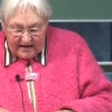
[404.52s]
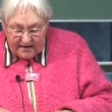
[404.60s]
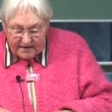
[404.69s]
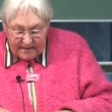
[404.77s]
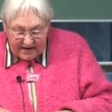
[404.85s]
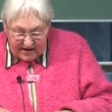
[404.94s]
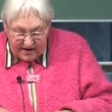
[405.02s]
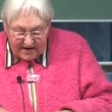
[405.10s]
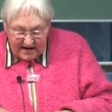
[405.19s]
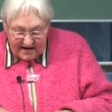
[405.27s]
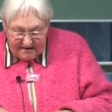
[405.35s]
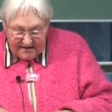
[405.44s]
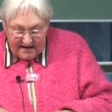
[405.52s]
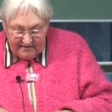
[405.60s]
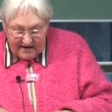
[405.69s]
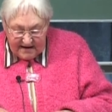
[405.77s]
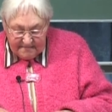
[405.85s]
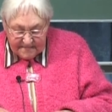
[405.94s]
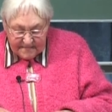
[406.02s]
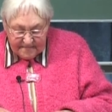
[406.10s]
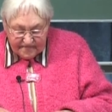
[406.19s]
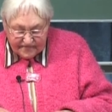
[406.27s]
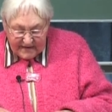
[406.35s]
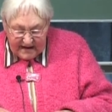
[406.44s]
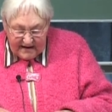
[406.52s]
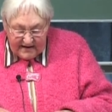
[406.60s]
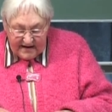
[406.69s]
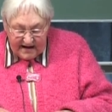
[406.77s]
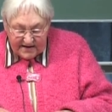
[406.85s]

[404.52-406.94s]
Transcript: И смотрите, какие слова. «И